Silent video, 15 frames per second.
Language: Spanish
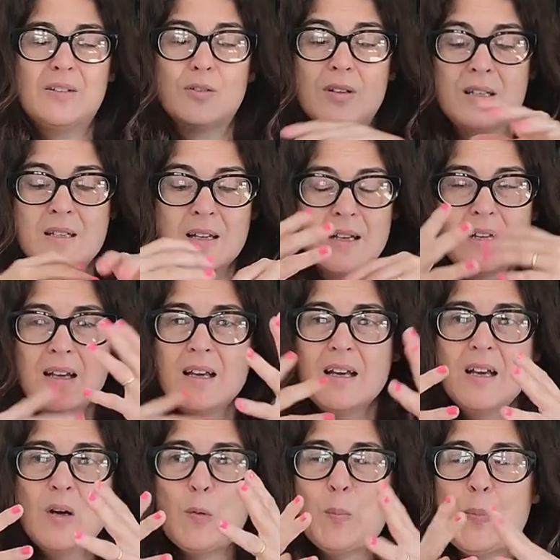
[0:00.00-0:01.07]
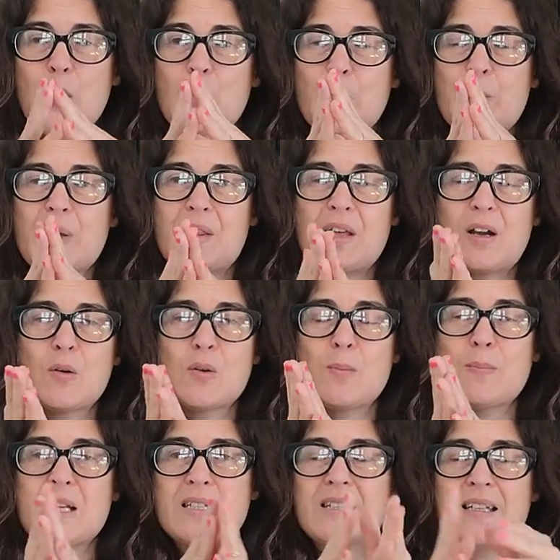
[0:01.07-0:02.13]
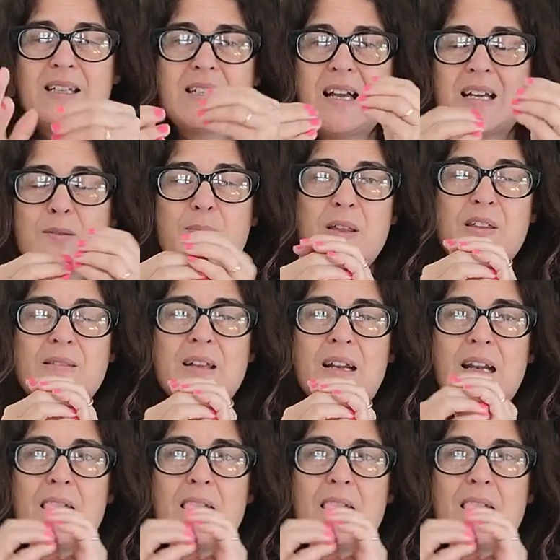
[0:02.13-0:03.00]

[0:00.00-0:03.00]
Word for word: Entonces, un poco empieza a verse esa especie de